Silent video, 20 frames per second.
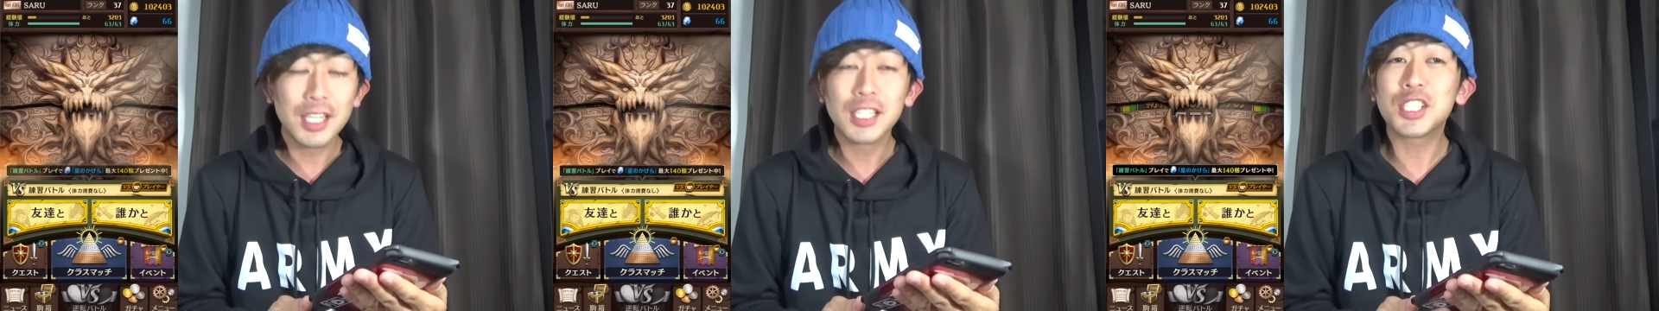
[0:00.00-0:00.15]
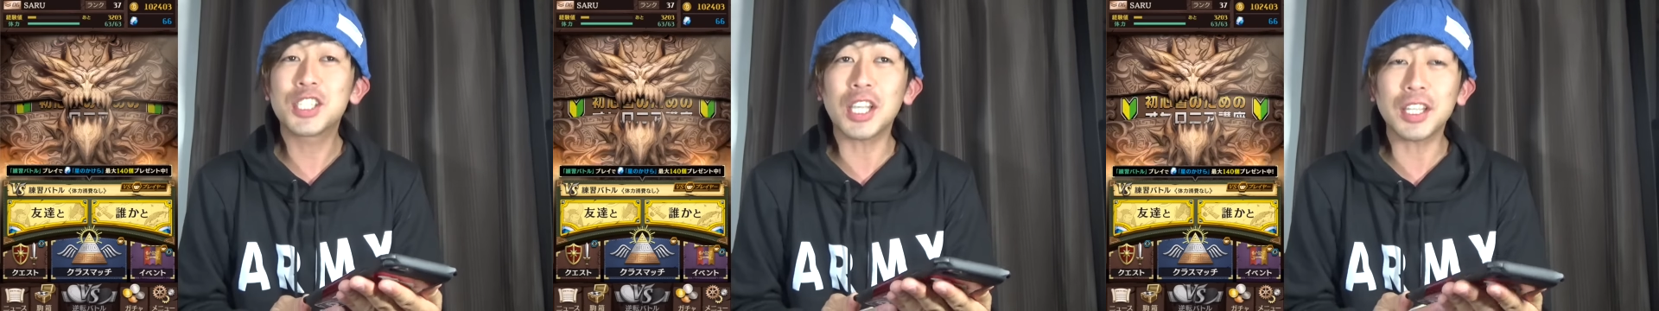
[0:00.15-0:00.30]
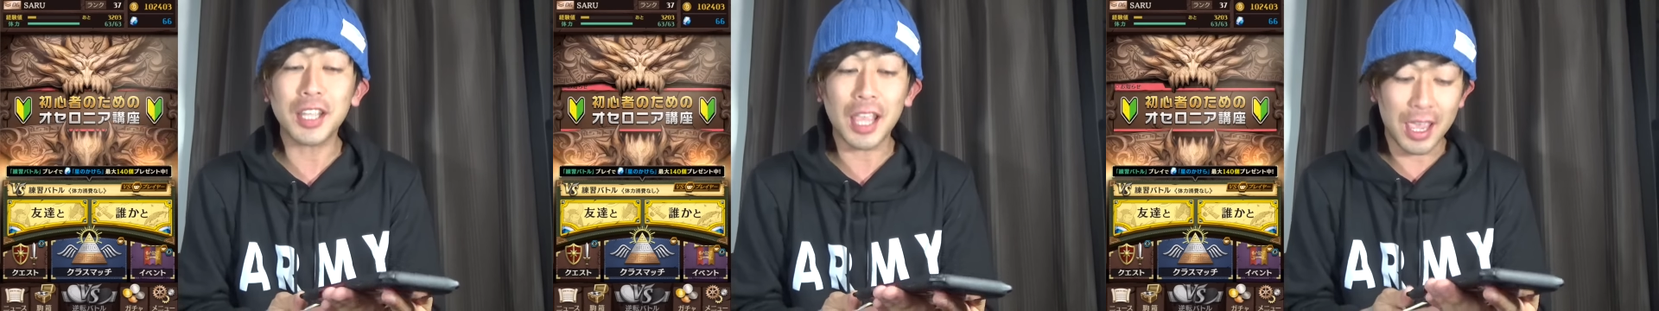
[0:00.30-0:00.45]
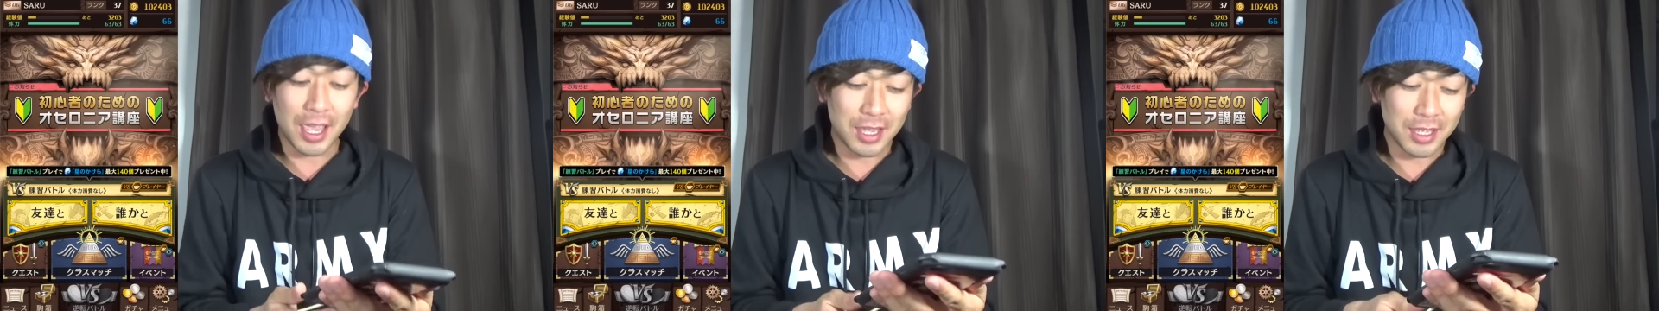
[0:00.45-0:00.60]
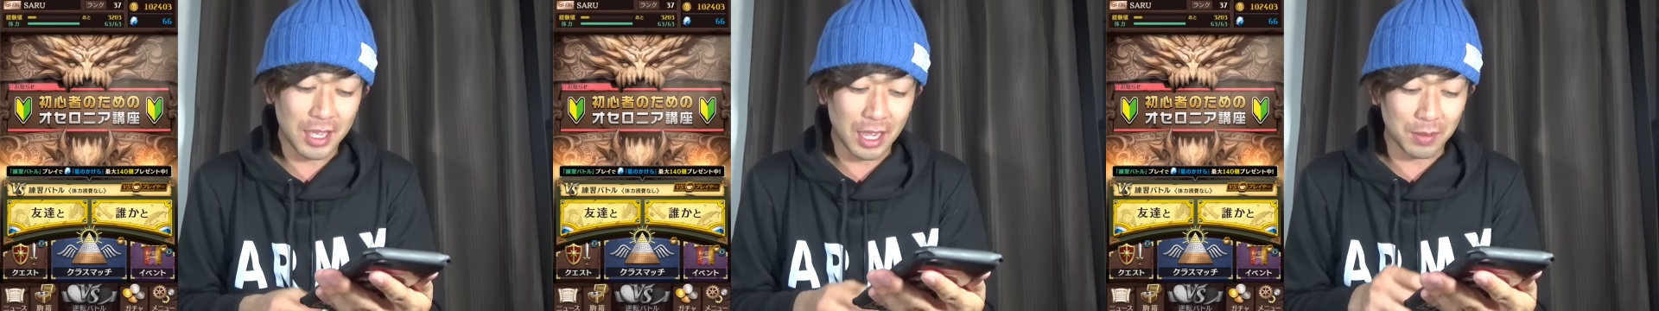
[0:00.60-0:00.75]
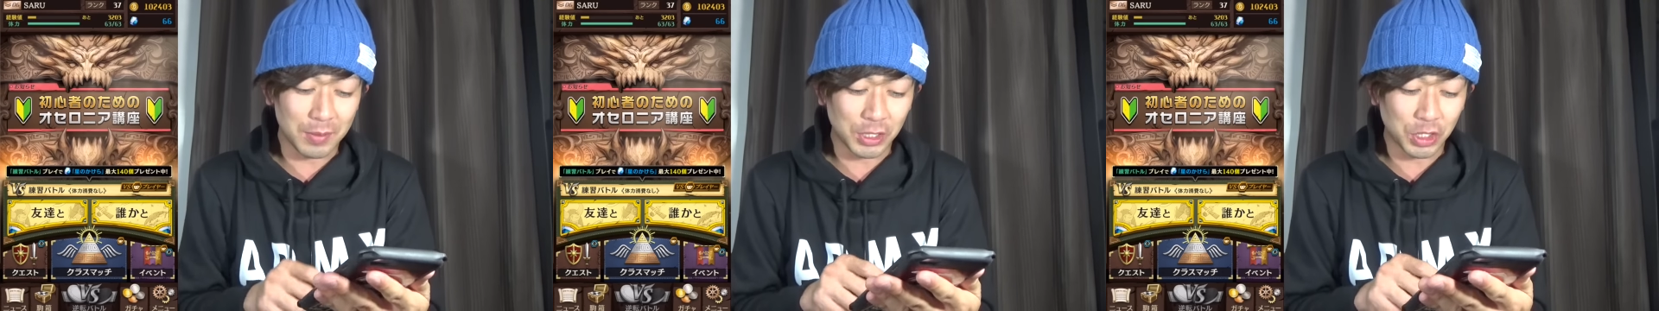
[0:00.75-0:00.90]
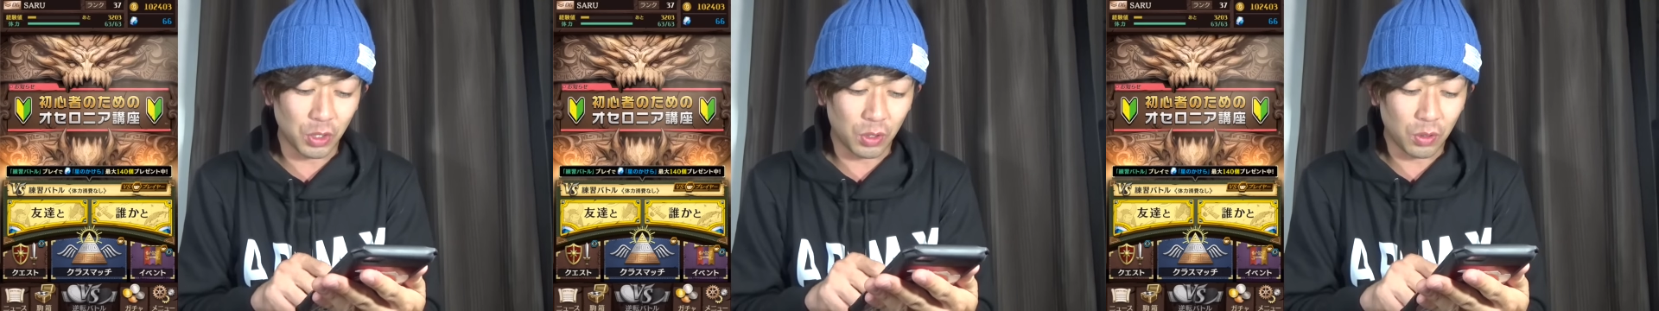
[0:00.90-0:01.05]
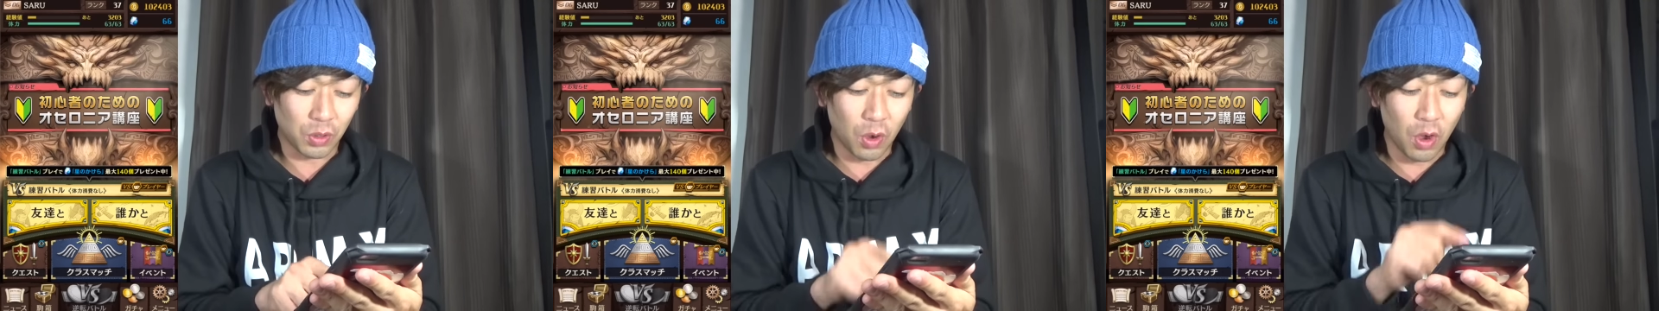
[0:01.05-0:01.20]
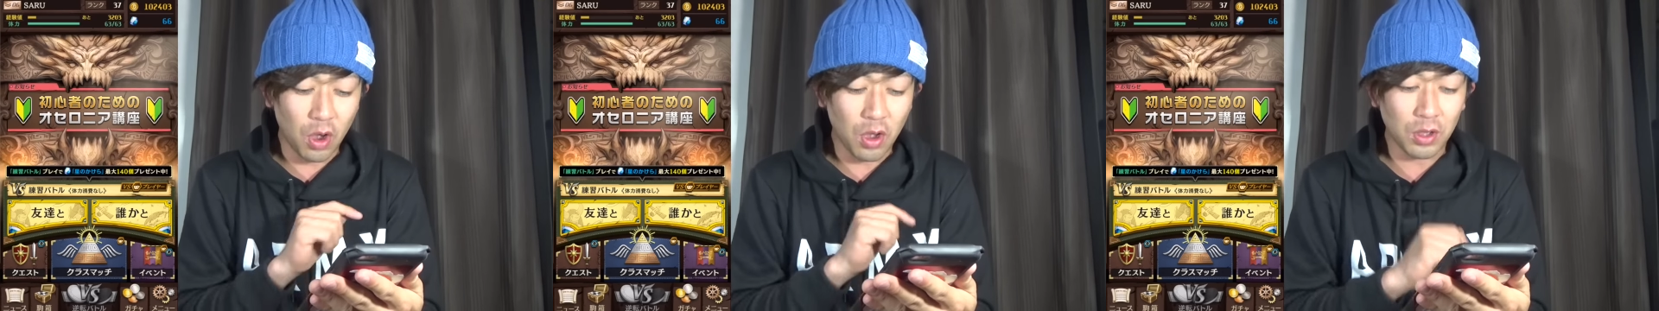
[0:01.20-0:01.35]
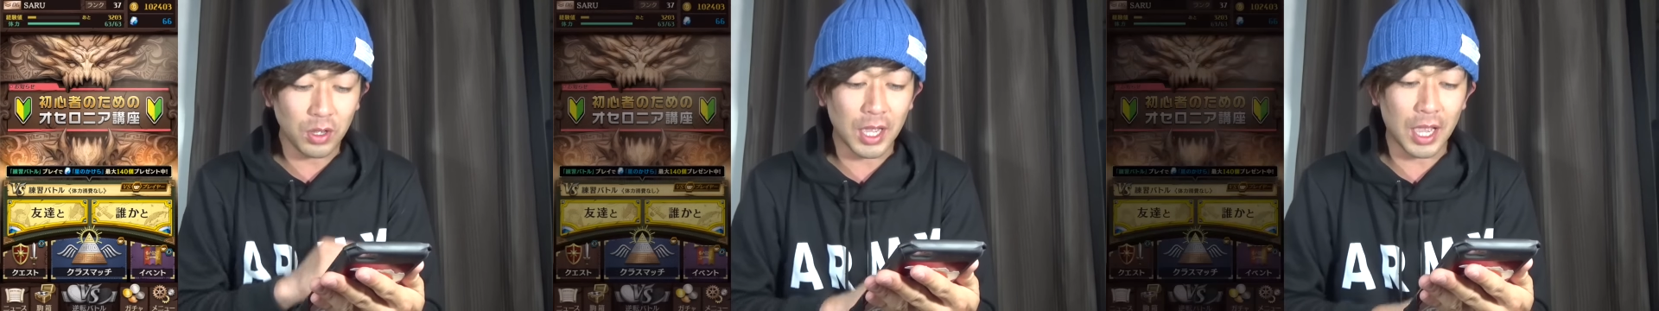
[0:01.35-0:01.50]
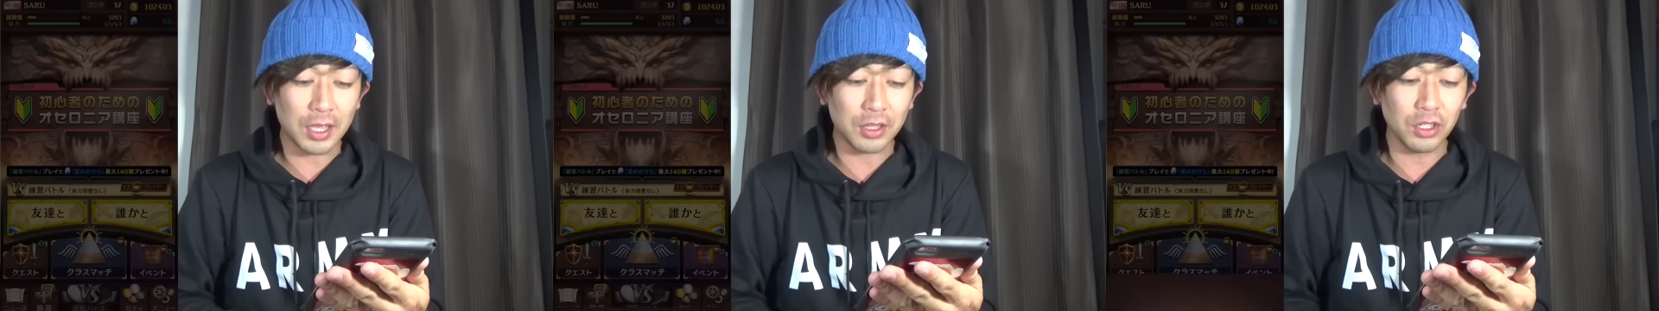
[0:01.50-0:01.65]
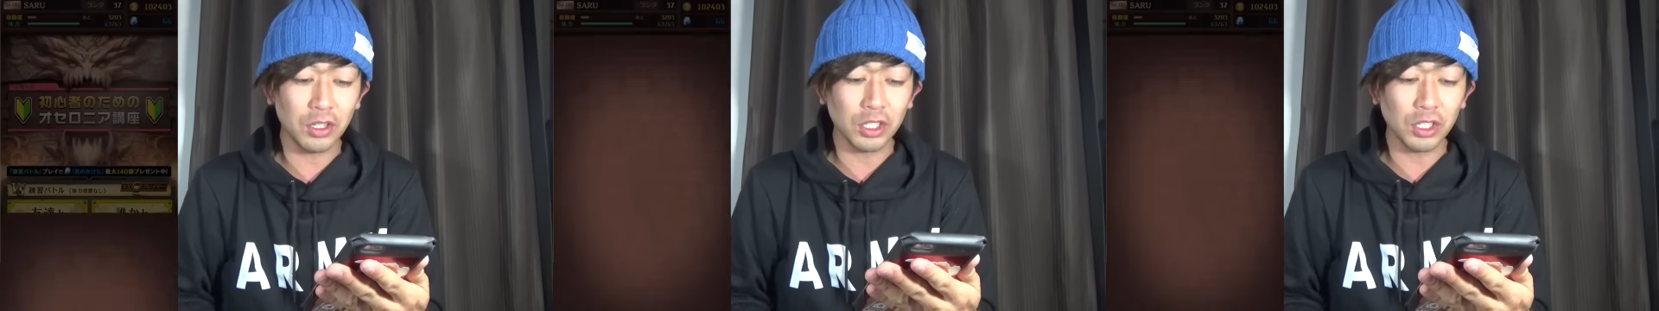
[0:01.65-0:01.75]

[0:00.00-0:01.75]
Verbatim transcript: さて、やりましょう。今回